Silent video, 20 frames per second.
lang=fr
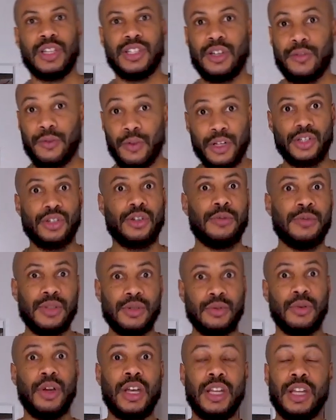À chaque fois, les gens me
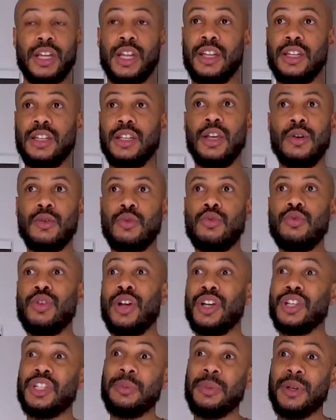disent Ouais, Dani, ou
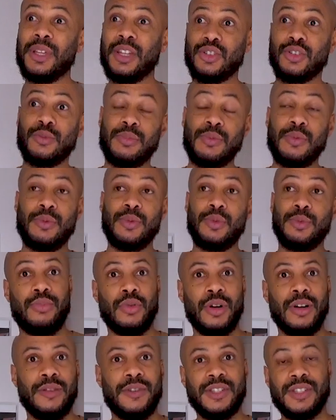ah, j'ai pas d'argent pour,
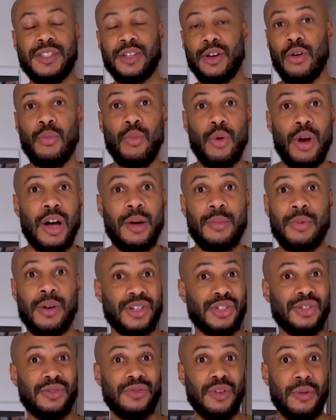pour, investir en moi, pour
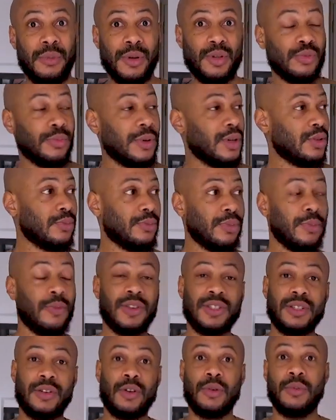acheter une formation, par exemple,
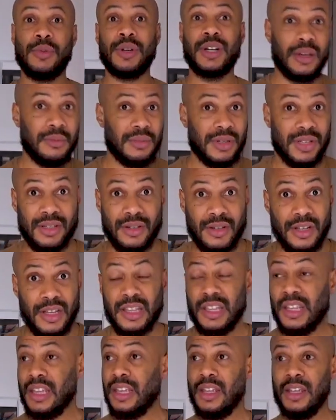pour savoir comment créer un business en
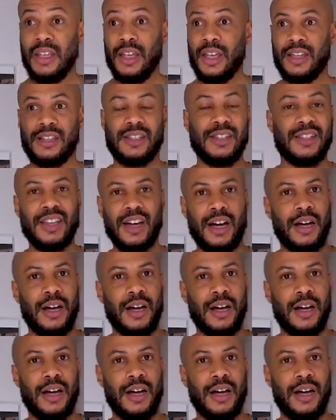ligne, etc.